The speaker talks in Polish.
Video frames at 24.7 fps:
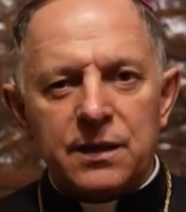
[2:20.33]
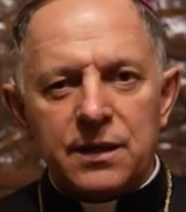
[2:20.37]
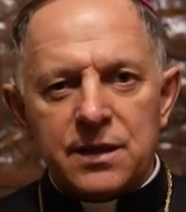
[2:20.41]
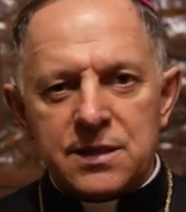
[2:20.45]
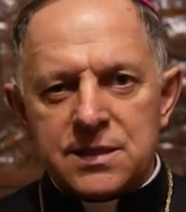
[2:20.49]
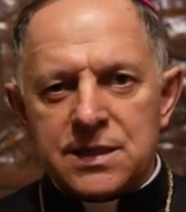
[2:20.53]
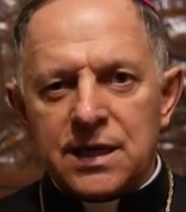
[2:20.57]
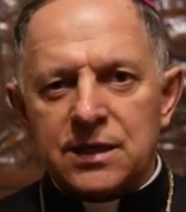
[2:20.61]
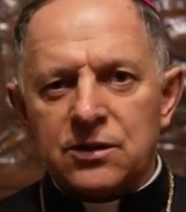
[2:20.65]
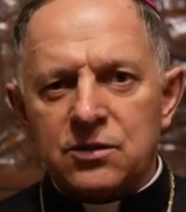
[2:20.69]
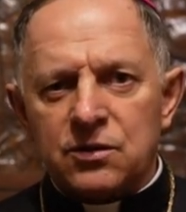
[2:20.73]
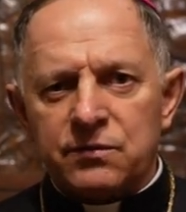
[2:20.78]
I
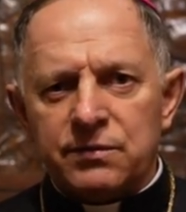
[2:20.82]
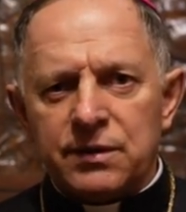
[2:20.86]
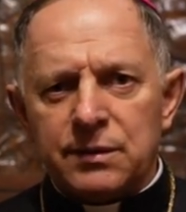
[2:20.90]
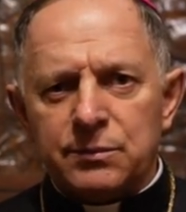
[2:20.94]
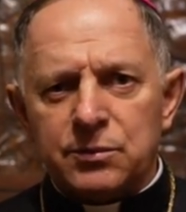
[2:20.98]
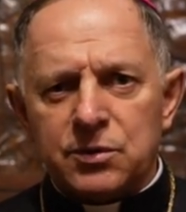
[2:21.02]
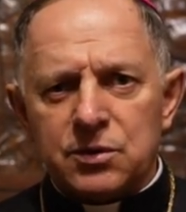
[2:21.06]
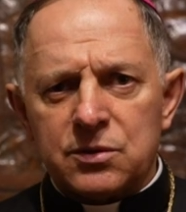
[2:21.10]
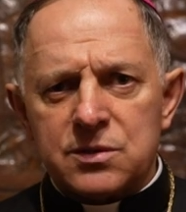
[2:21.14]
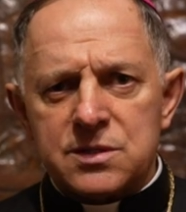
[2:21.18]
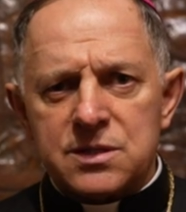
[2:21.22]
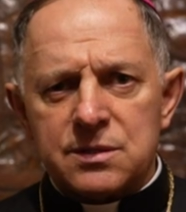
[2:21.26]
za to
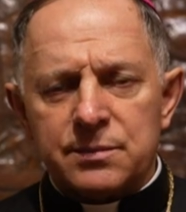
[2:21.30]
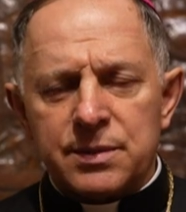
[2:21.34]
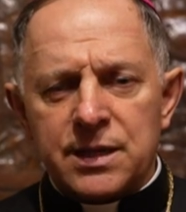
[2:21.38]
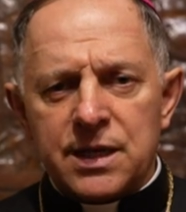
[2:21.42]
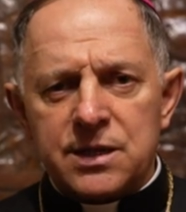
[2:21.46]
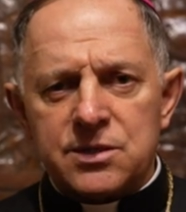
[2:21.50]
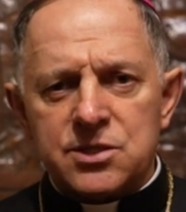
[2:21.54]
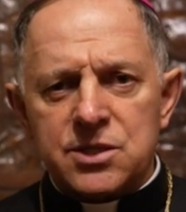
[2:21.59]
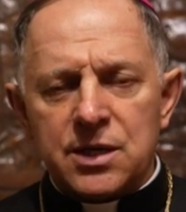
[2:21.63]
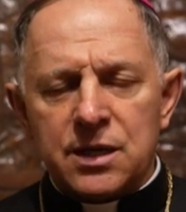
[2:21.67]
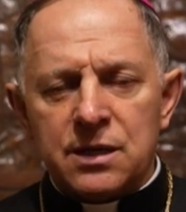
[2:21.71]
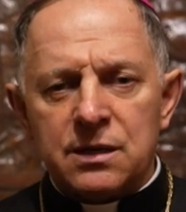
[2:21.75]
Wam, drodzy
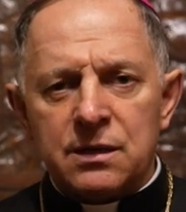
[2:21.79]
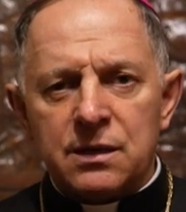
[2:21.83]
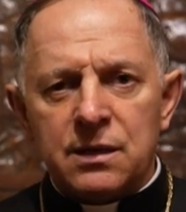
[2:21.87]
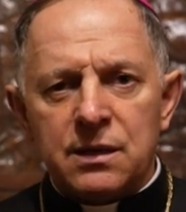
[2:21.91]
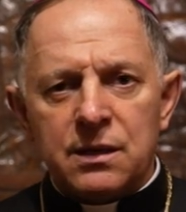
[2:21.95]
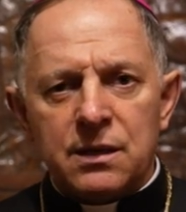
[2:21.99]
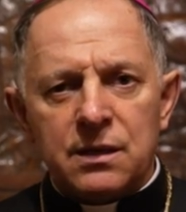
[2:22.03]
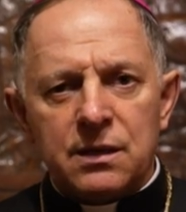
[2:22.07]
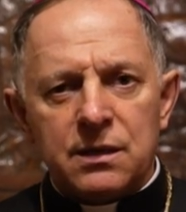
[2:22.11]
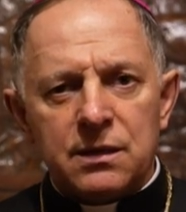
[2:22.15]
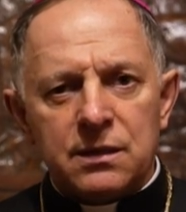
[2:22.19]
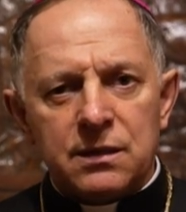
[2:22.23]
bracia,
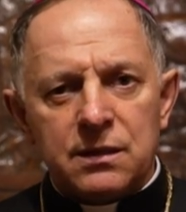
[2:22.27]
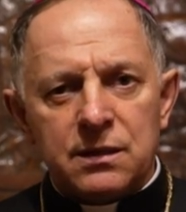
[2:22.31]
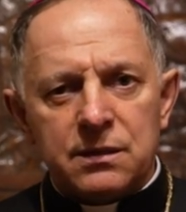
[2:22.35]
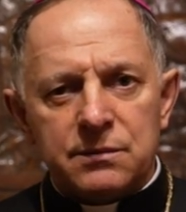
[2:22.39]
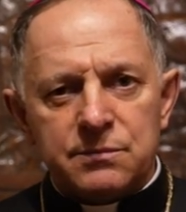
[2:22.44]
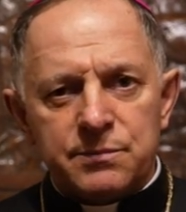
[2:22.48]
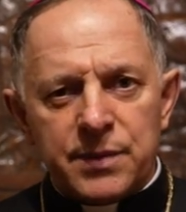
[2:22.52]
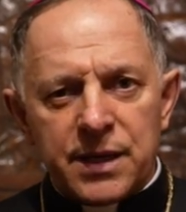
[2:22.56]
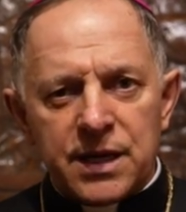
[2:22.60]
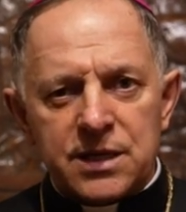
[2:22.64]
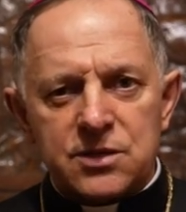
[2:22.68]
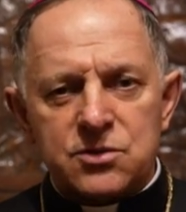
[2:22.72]
Y,
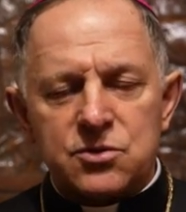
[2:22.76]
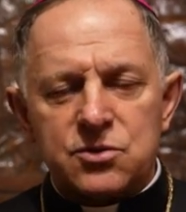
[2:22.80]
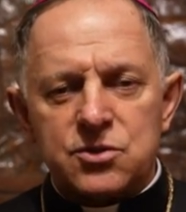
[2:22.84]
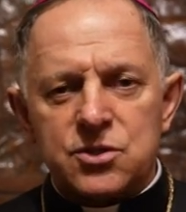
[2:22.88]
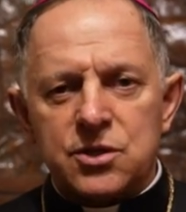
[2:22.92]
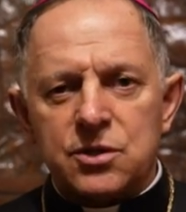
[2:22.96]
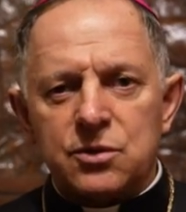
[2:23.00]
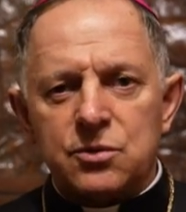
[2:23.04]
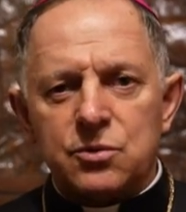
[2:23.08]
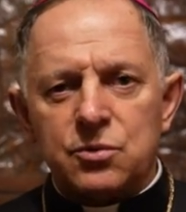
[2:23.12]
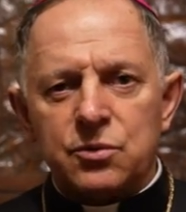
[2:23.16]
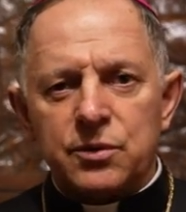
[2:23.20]
bardzo
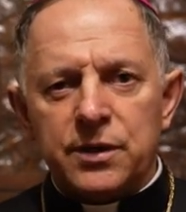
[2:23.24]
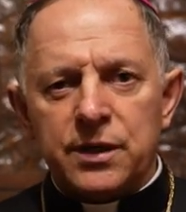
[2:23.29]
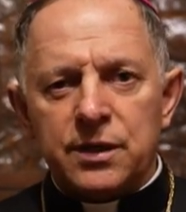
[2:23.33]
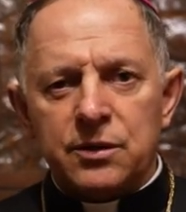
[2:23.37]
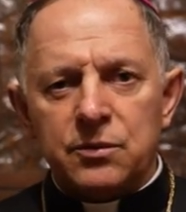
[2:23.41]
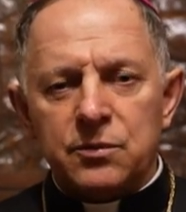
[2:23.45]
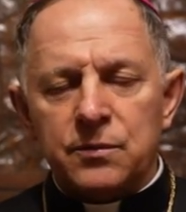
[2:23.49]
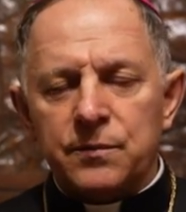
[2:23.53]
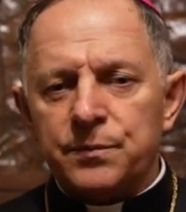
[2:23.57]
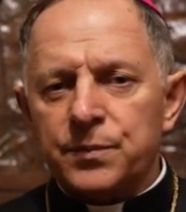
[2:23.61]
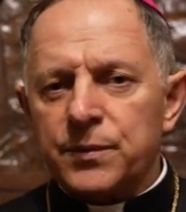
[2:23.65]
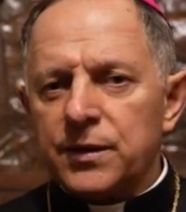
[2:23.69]

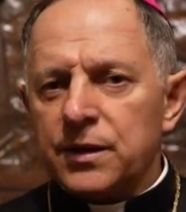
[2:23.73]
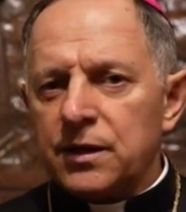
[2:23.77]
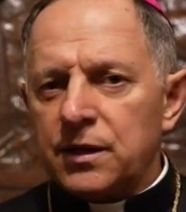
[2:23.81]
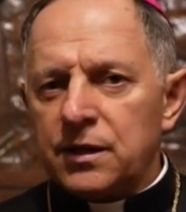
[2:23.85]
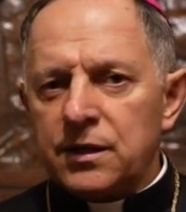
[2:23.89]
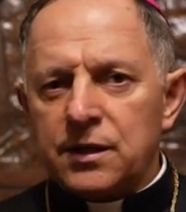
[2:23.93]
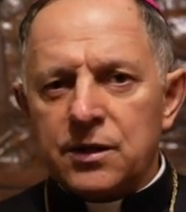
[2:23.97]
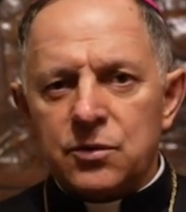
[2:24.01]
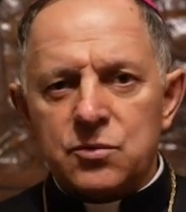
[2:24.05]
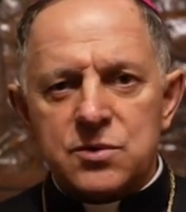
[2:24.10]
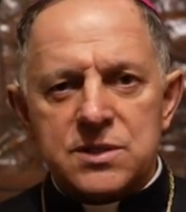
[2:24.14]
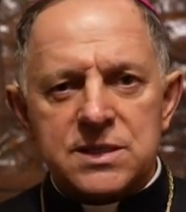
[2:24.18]
dziękuję
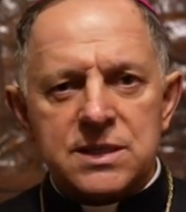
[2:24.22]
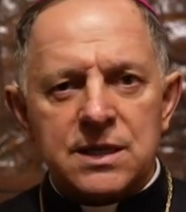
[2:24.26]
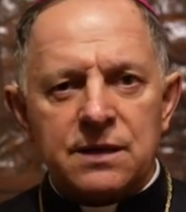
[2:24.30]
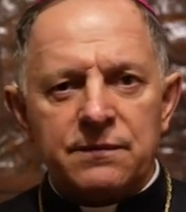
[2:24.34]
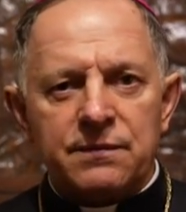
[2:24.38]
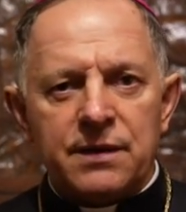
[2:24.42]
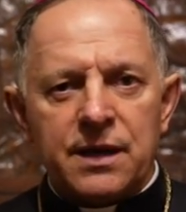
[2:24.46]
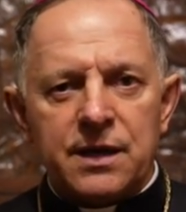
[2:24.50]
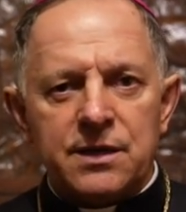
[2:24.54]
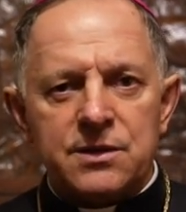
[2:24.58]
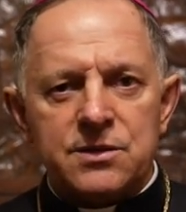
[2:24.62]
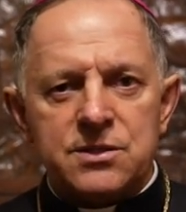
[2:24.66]
i nie
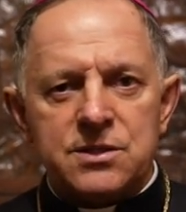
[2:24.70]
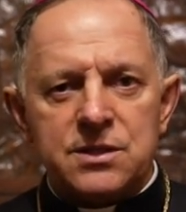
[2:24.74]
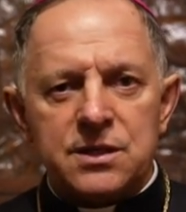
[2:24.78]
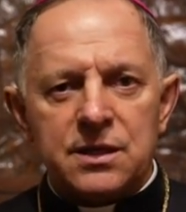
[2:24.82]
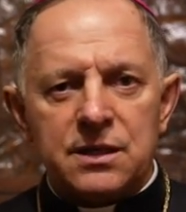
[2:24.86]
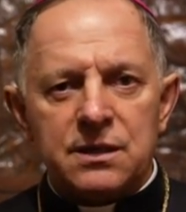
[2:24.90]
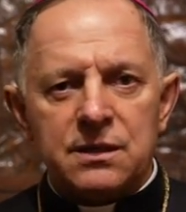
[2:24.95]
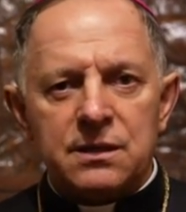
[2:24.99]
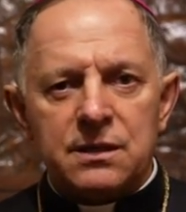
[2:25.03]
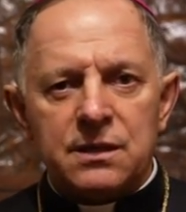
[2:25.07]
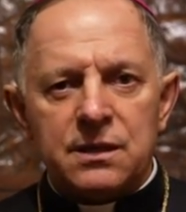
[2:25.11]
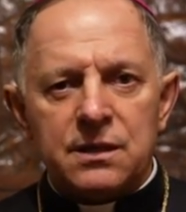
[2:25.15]

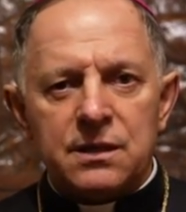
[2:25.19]
ustawajcie.